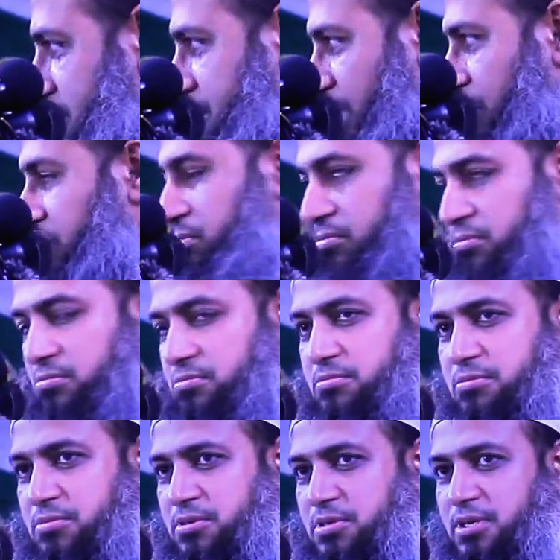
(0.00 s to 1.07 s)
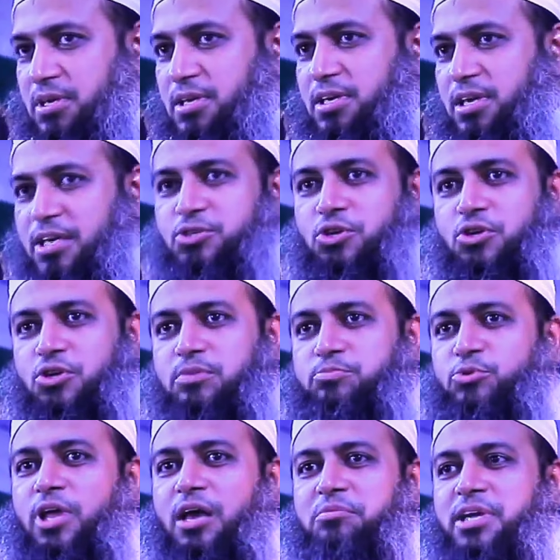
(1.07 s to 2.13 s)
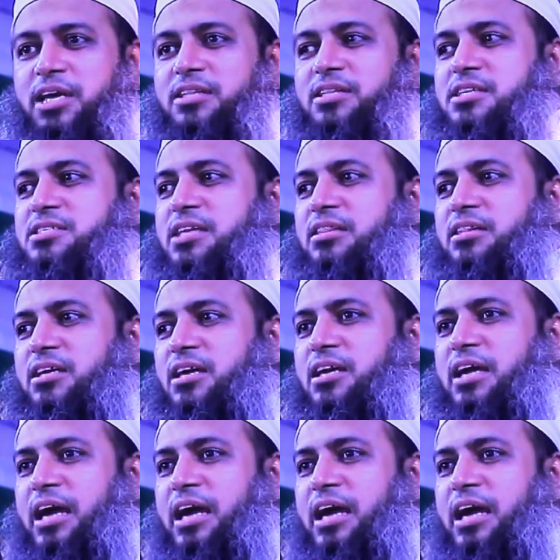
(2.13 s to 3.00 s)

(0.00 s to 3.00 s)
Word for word: যাও এজন্য বুড়া মেয়াদের সাথে কি